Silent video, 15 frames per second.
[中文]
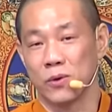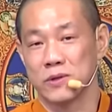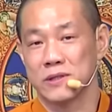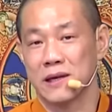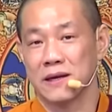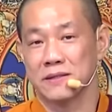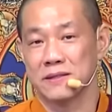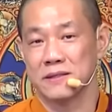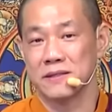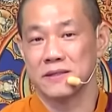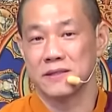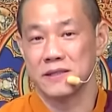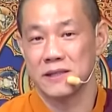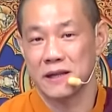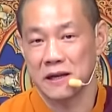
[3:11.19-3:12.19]
上行
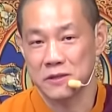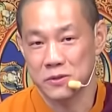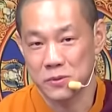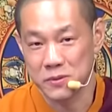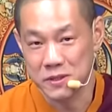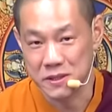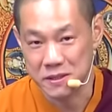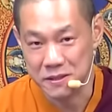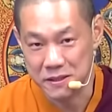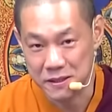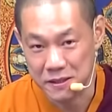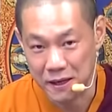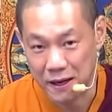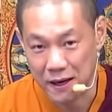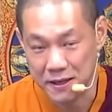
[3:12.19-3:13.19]
气啦、中行
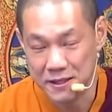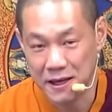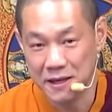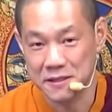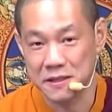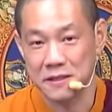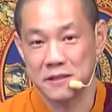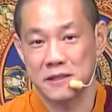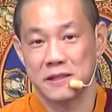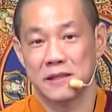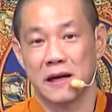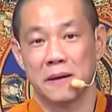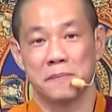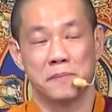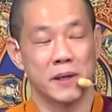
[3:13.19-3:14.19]
气啊、下行气
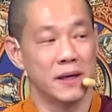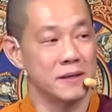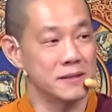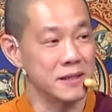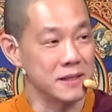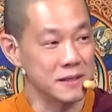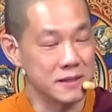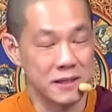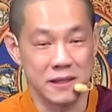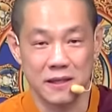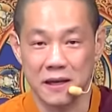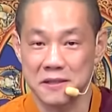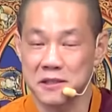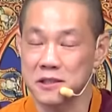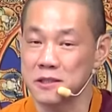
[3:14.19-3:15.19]
啦、片行气
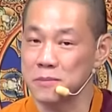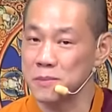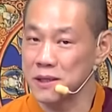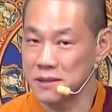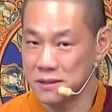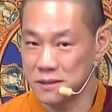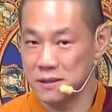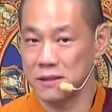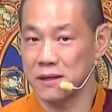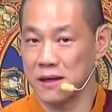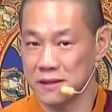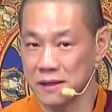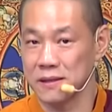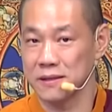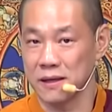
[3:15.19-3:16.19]
啦、持命气
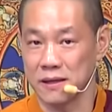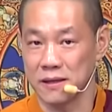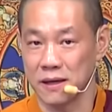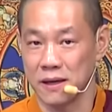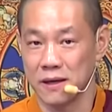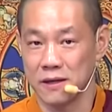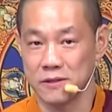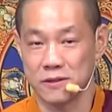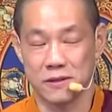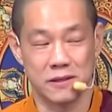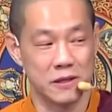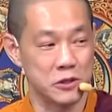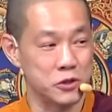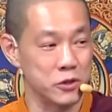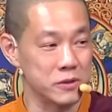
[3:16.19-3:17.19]
啦等等的。所以
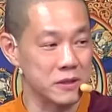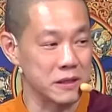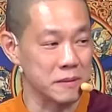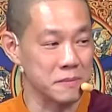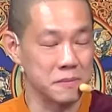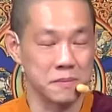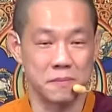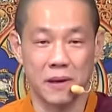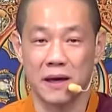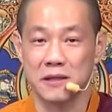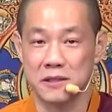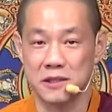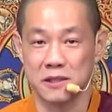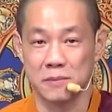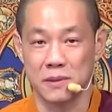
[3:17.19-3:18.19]
在修这个脉
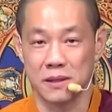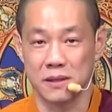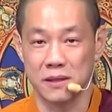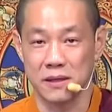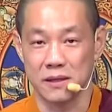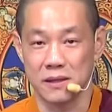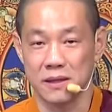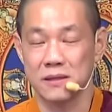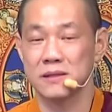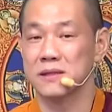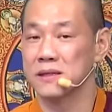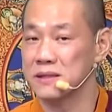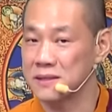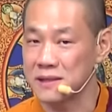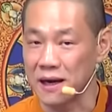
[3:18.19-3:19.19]
气明点，但是
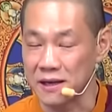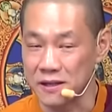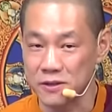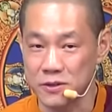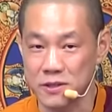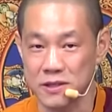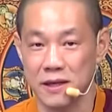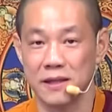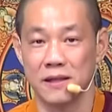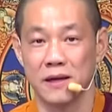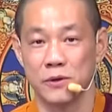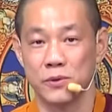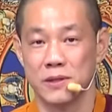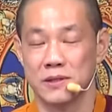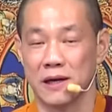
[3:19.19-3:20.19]
这个讲的就深
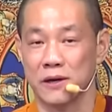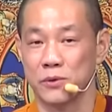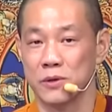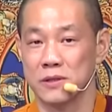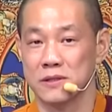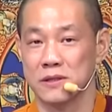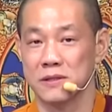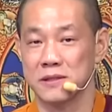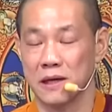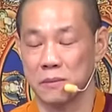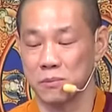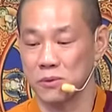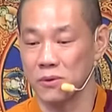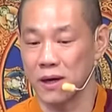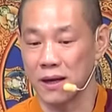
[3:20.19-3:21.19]
了，越讲越深，
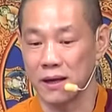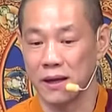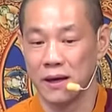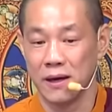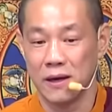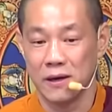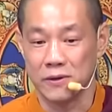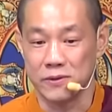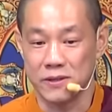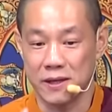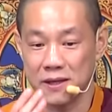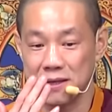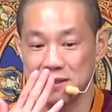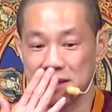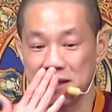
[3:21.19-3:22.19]
讲不完了。我就
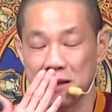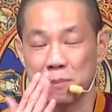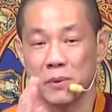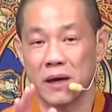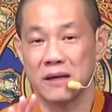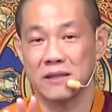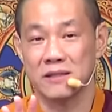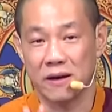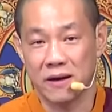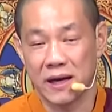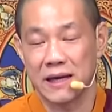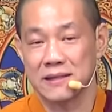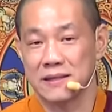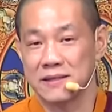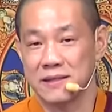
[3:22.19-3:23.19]
跟你讲，你不要小
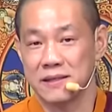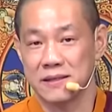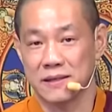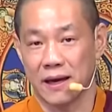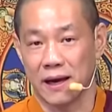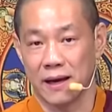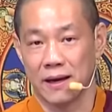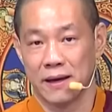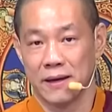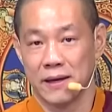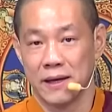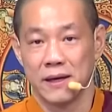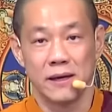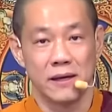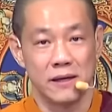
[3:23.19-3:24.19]
看这气场。
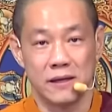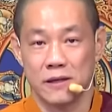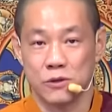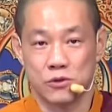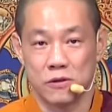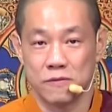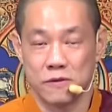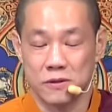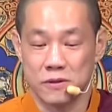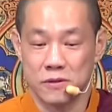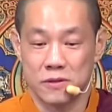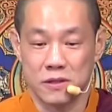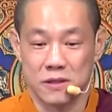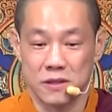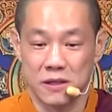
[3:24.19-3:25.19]
一个学佛修
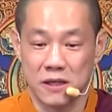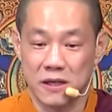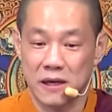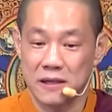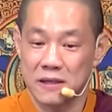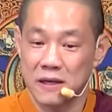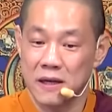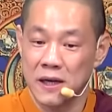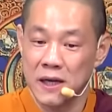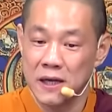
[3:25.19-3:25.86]
行的，你看那个